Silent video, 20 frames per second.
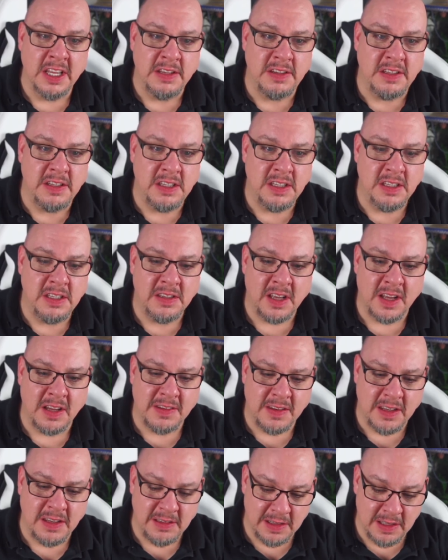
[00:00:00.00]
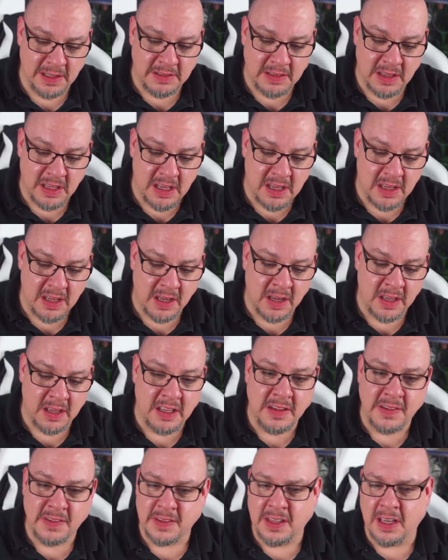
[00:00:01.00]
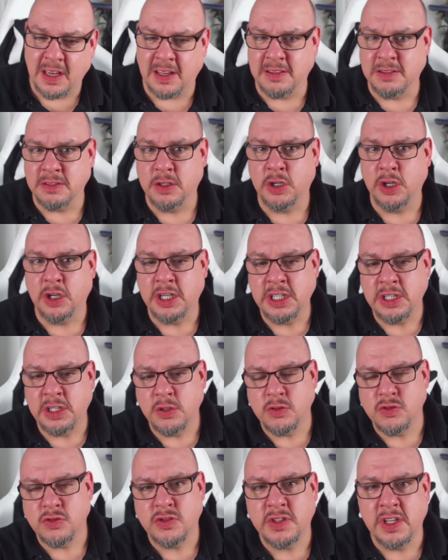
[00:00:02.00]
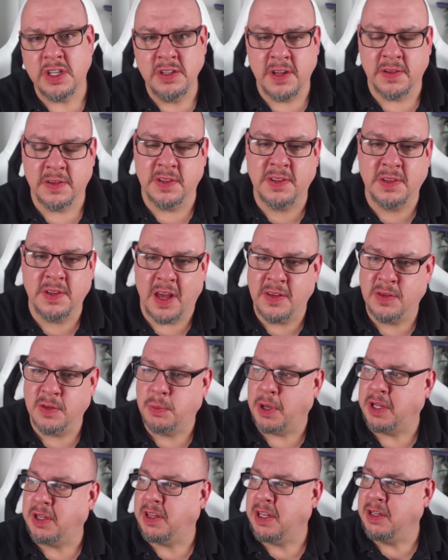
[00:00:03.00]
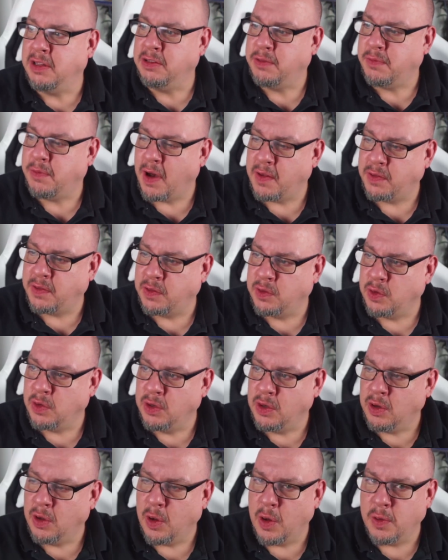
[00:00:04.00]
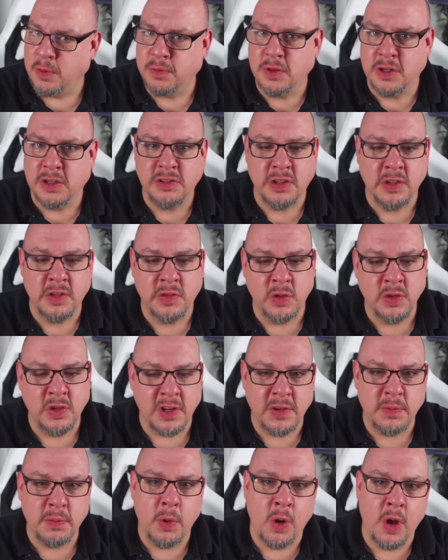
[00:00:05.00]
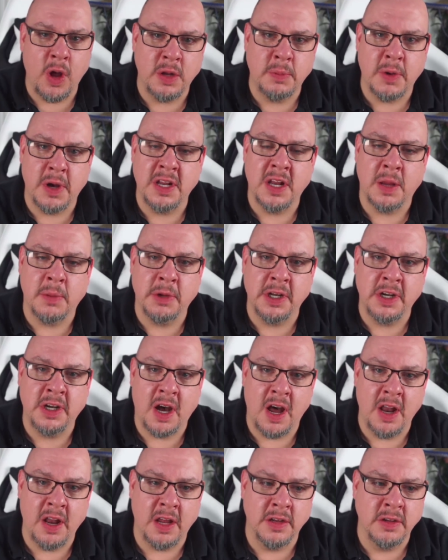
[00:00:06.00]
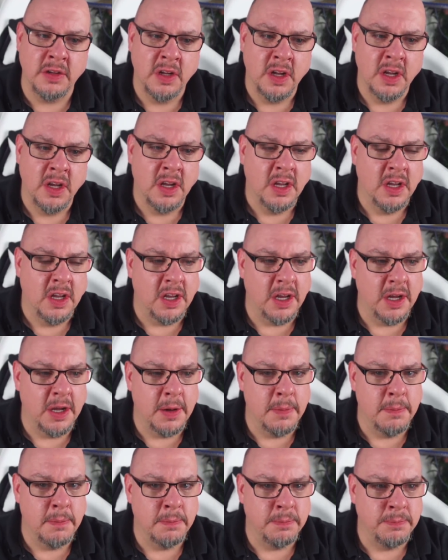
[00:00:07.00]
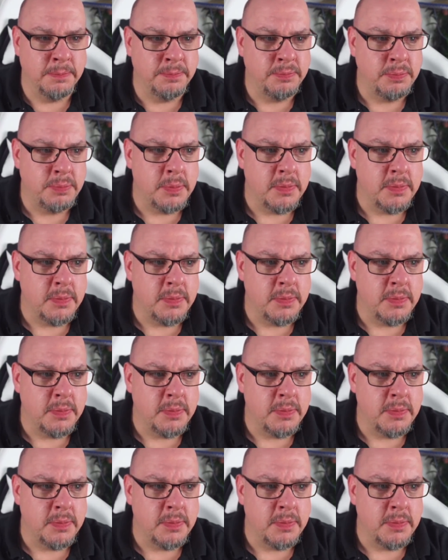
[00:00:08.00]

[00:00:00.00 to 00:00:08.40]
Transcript: die tatsächlich eher E-Zigaretten kritisch sind. Das ist also bei denen quasi so eine öffentliche Gesundheitsbehörde bei den Amerikanern. Ähm,